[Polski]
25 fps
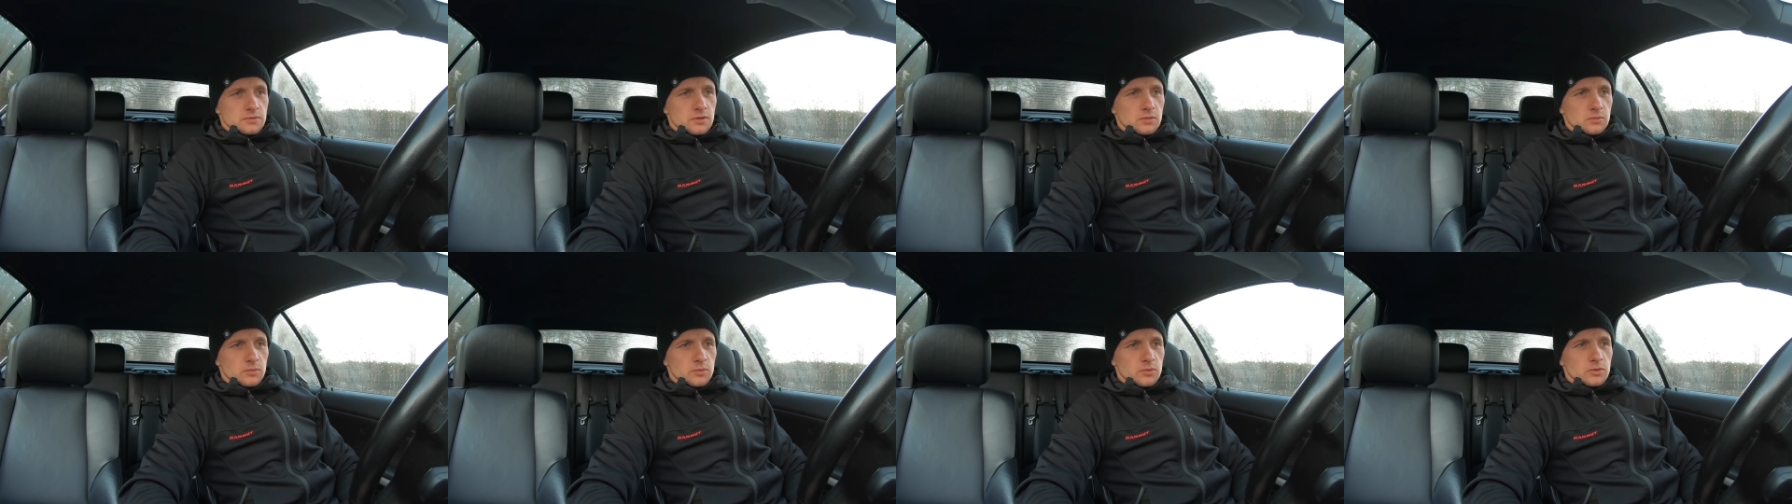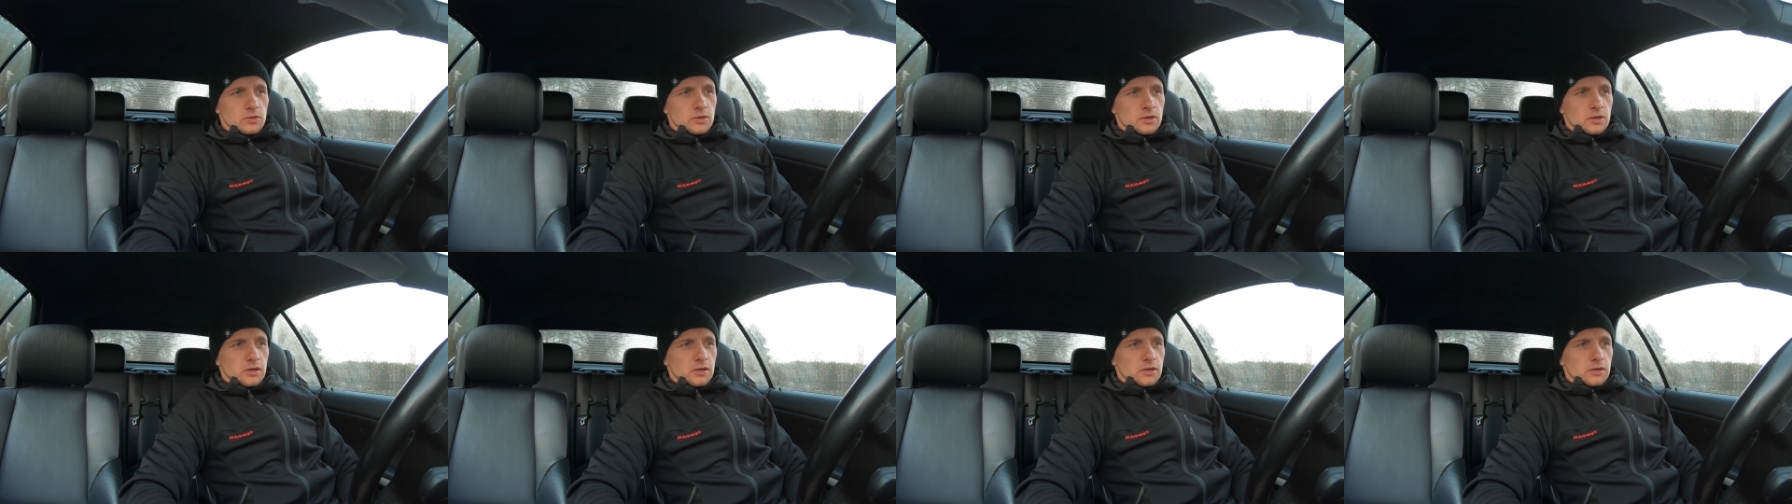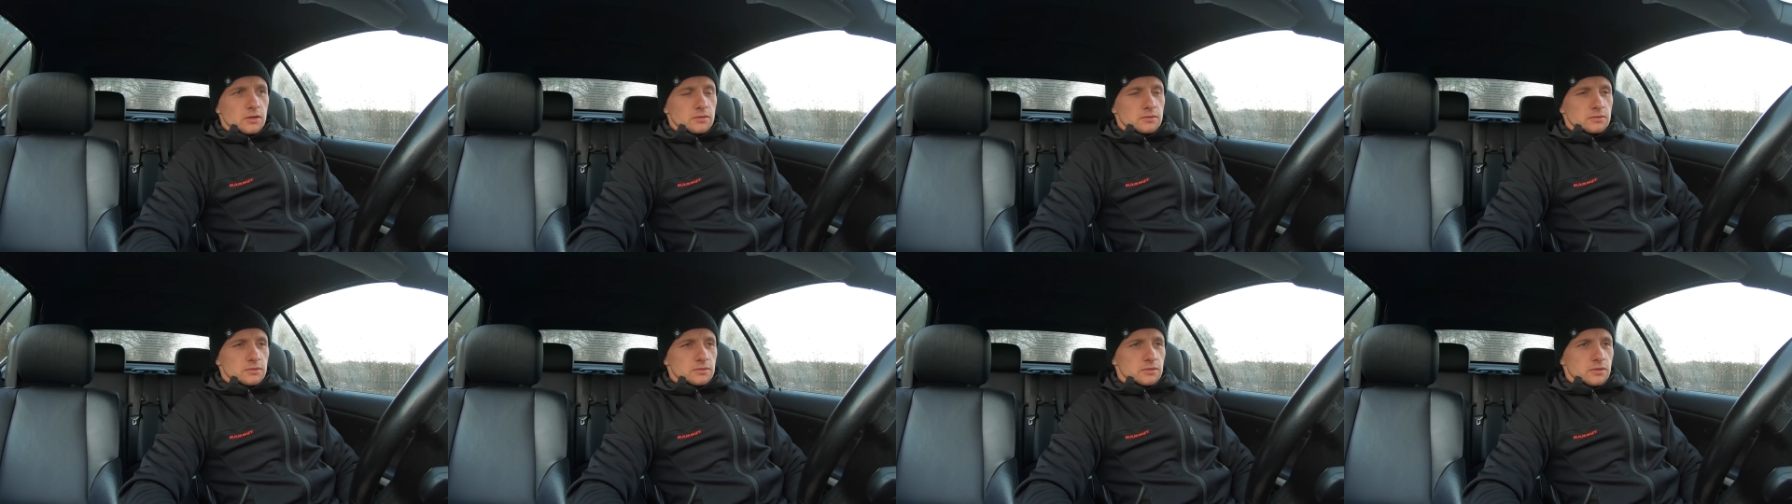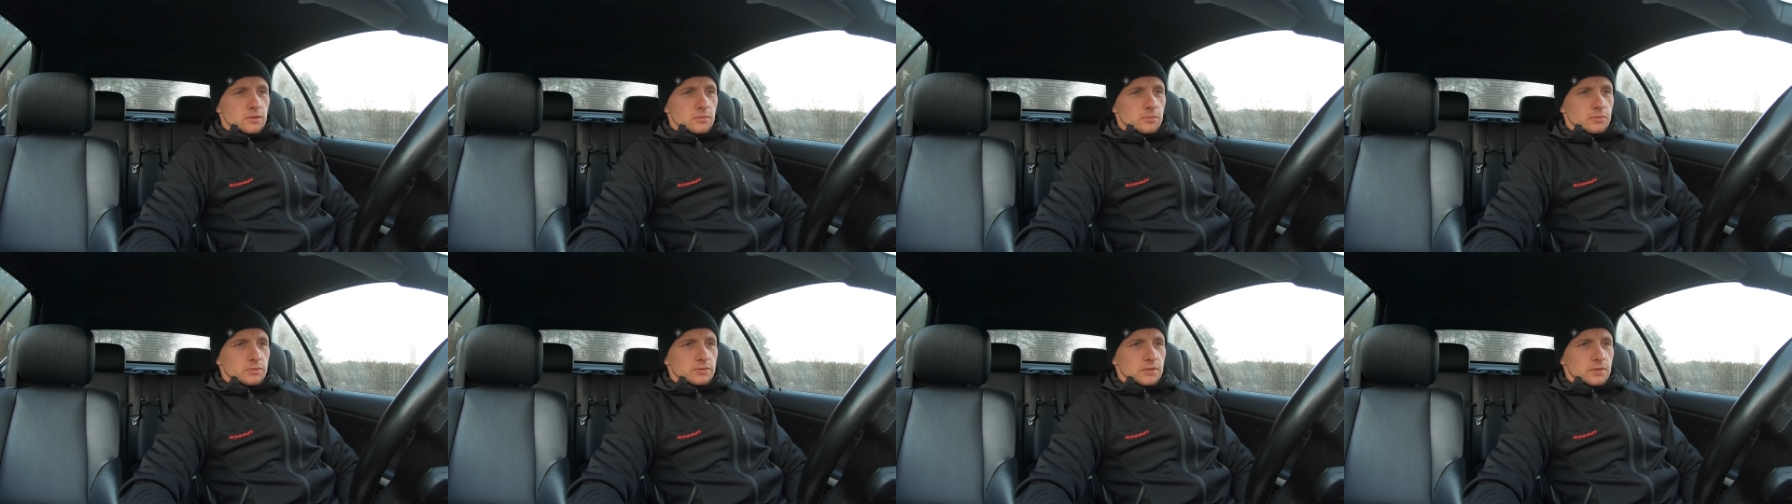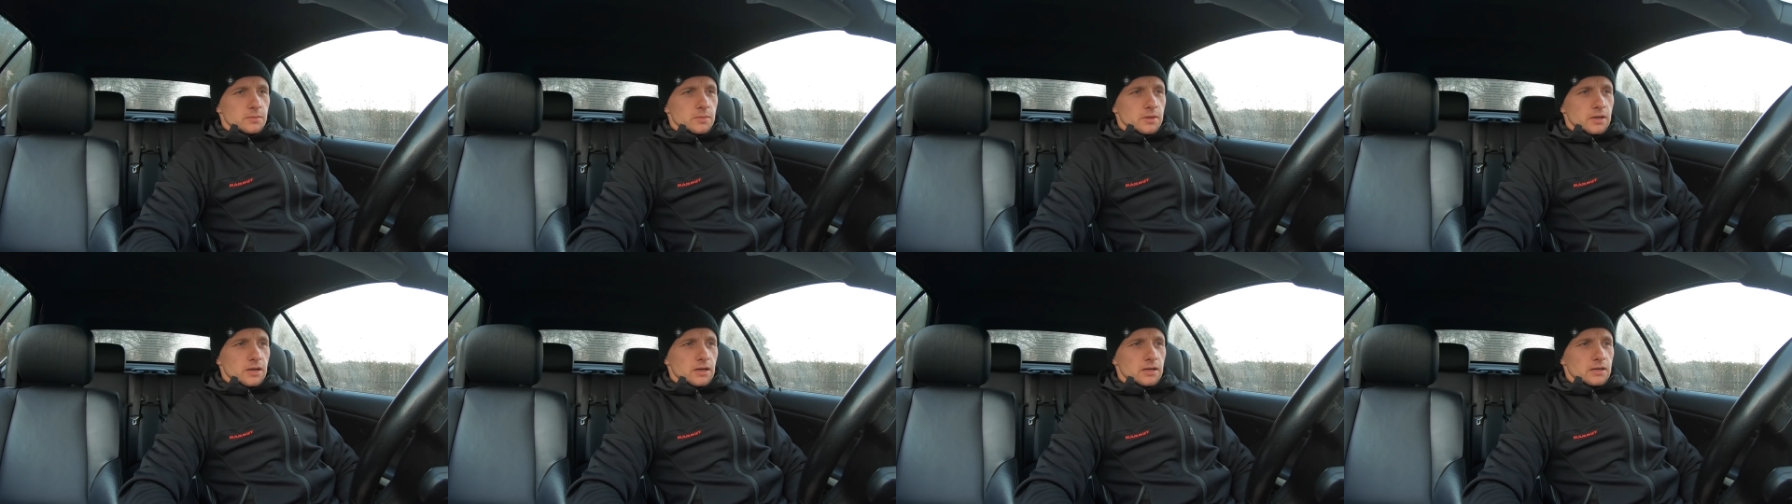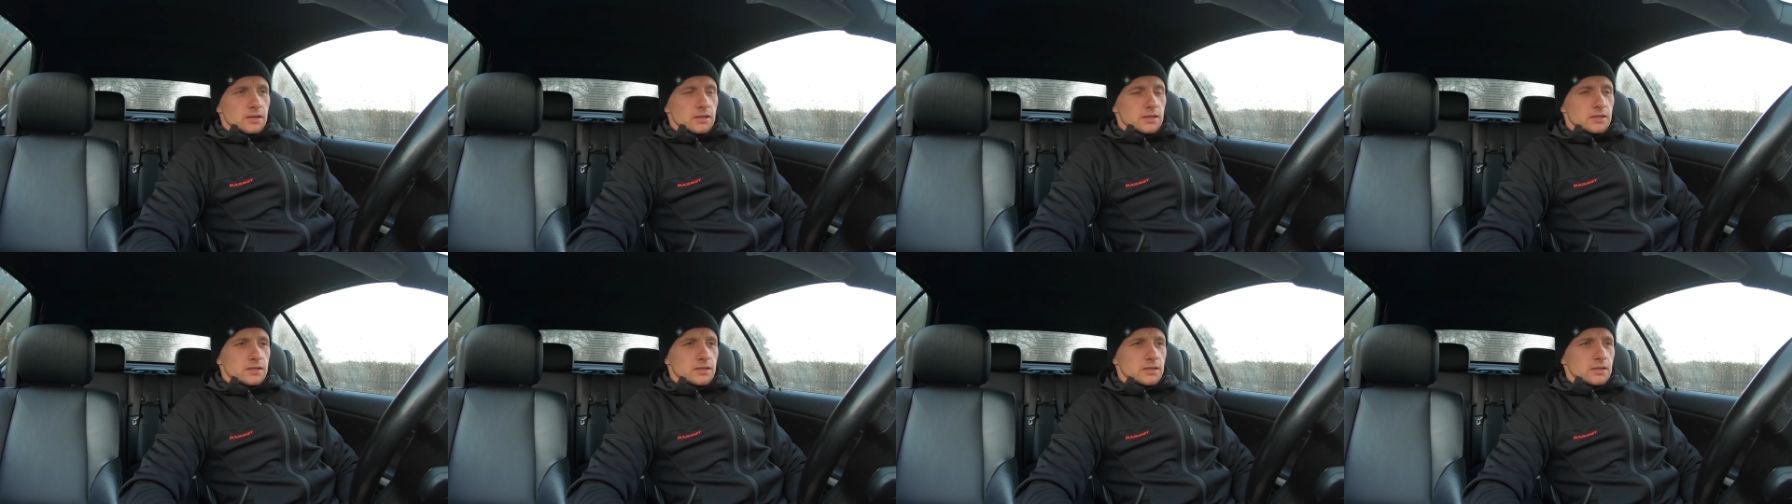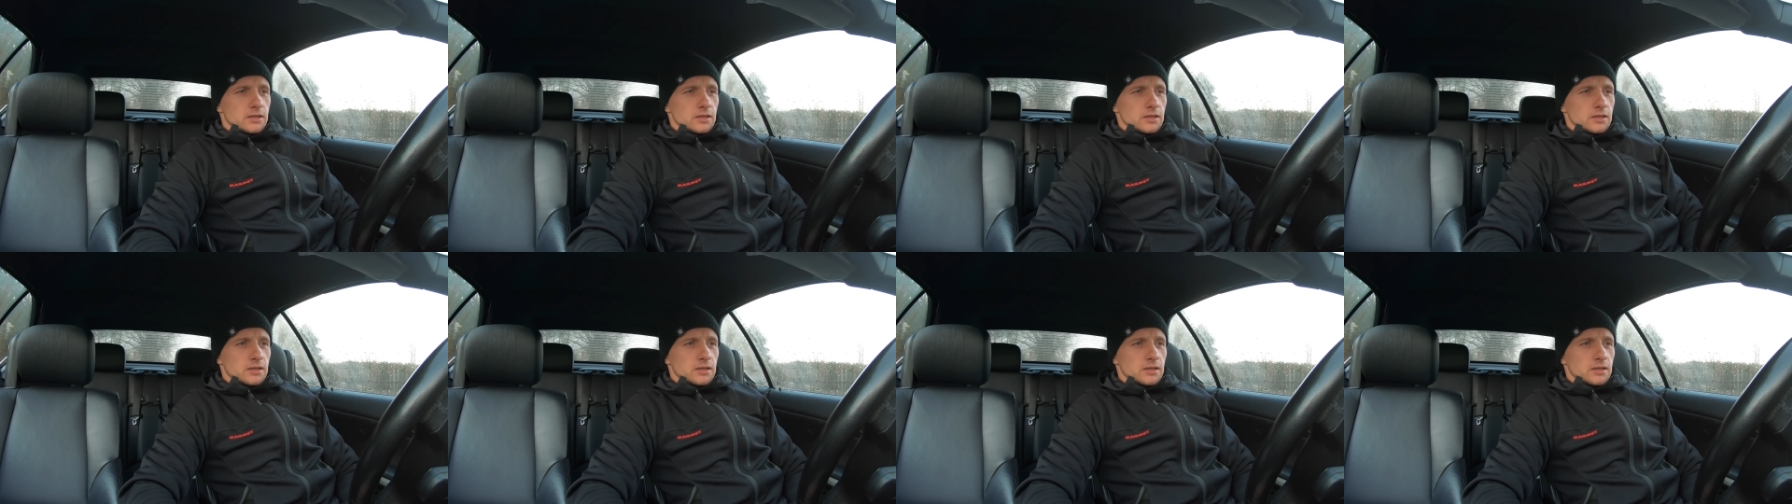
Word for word: w domu, wszystko pozamykane,